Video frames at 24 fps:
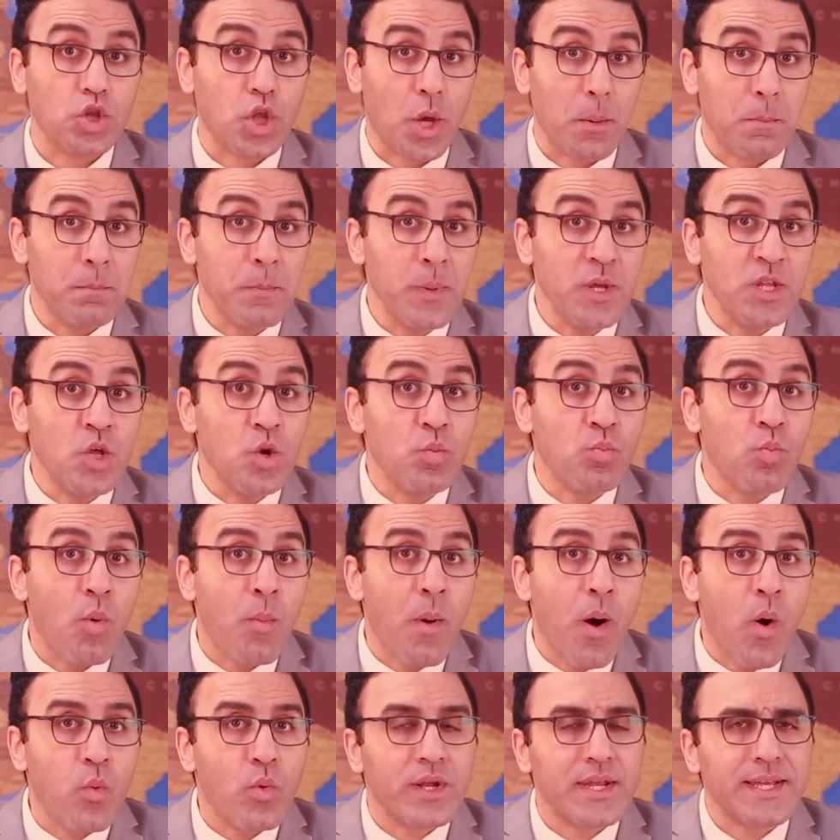طب مين
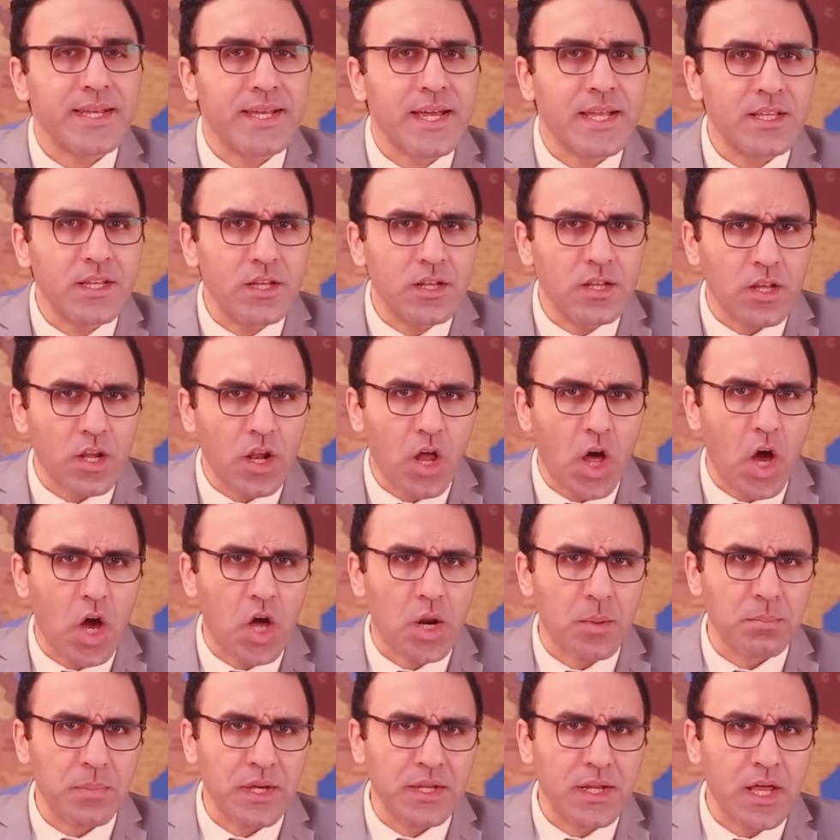الممول الجديد
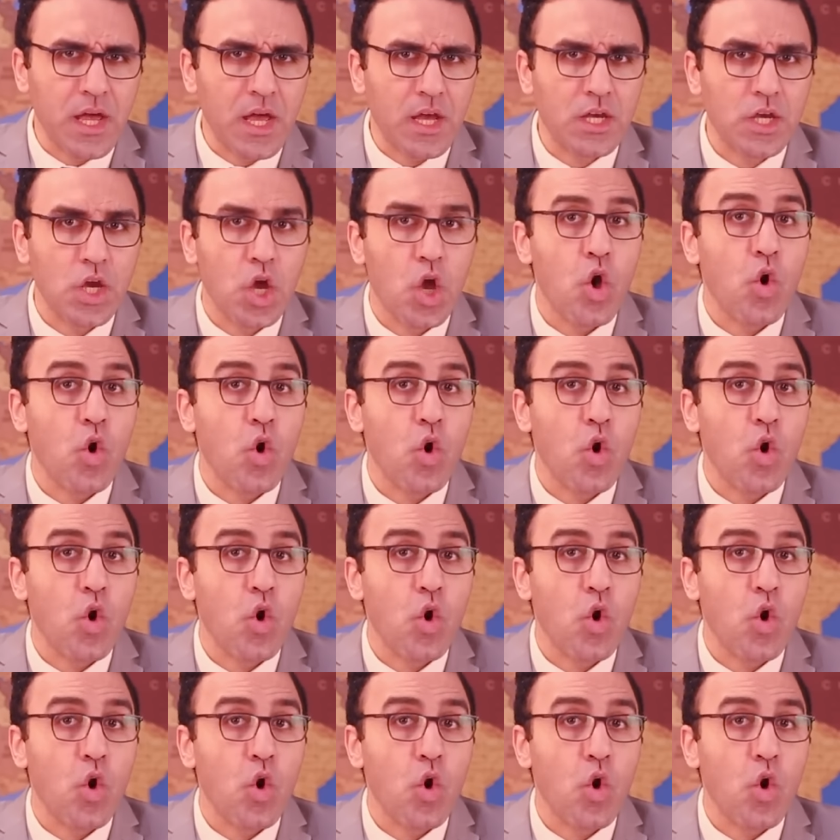للحرب هناك